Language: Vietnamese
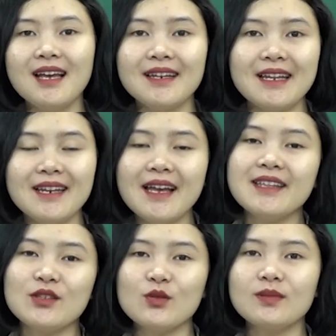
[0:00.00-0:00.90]
Đến đây
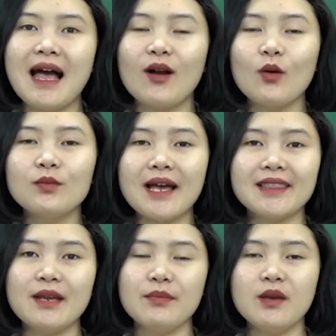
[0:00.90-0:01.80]
thì chúng ta cũng đã
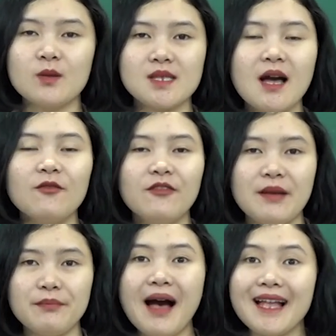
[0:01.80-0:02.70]
tìm hiểu xong
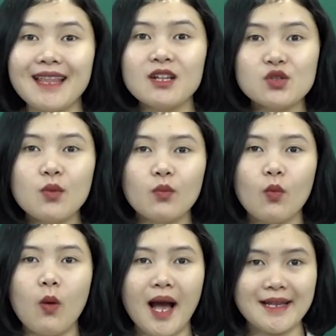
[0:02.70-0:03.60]
về ba tác dụng
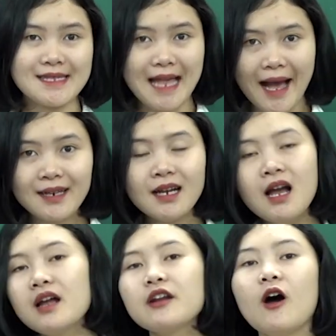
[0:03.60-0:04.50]
của ánh sáng,
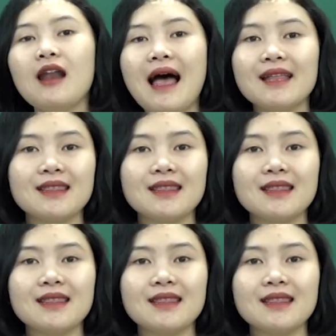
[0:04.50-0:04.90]
đó là